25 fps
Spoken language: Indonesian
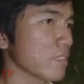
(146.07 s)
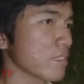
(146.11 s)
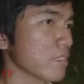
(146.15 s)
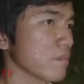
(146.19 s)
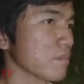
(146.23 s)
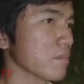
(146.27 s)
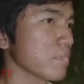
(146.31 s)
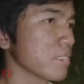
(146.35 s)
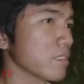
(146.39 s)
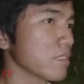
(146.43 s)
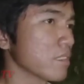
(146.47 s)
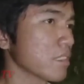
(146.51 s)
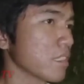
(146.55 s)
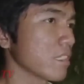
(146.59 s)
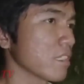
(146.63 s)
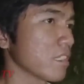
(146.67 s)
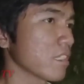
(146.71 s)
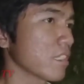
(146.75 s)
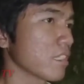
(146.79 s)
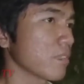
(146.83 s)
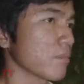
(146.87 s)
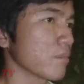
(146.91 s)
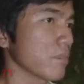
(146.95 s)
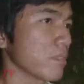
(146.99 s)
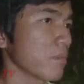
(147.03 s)
ayahnya.
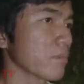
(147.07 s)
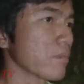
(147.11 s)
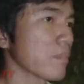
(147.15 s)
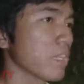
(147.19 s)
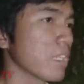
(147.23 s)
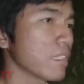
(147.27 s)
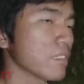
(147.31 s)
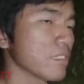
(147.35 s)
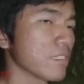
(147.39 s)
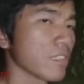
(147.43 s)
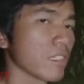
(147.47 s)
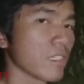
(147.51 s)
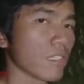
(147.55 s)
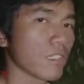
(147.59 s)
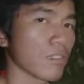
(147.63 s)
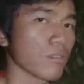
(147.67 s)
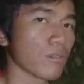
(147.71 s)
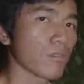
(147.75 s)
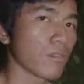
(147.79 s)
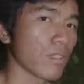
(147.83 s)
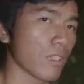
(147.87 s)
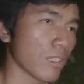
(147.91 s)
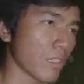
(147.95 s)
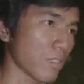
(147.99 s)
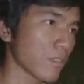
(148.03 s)

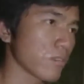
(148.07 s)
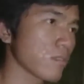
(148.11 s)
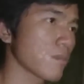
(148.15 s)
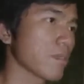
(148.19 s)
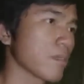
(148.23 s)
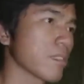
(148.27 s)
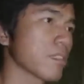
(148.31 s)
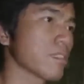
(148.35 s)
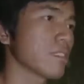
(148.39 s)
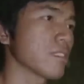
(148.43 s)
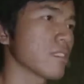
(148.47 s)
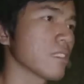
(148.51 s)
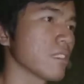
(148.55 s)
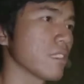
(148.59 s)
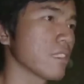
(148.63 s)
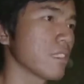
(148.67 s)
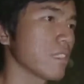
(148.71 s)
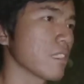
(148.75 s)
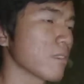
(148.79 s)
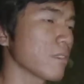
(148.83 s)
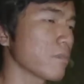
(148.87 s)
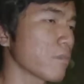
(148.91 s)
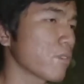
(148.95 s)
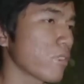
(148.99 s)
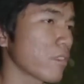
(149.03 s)
Ia juga tak
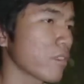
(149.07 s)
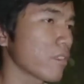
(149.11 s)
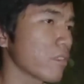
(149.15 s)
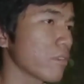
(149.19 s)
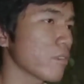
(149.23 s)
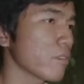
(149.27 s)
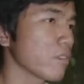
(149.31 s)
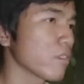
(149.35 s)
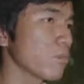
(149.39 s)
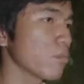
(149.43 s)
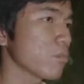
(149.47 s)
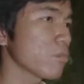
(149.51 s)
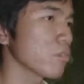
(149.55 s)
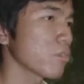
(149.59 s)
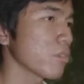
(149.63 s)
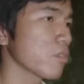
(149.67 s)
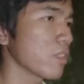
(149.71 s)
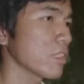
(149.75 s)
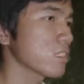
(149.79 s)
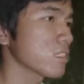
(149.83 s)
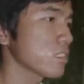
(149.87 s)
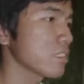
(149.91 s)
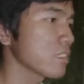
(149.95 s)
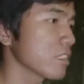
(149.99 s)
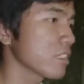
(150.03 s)
peduli dengan status anak
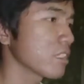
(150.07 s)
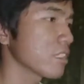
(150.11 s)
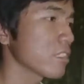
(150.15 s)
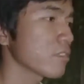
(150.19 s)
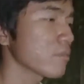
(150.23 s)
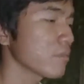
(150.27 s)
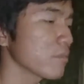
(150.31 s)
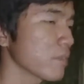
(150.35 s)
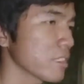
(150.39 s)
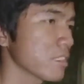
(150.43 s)
angkat yang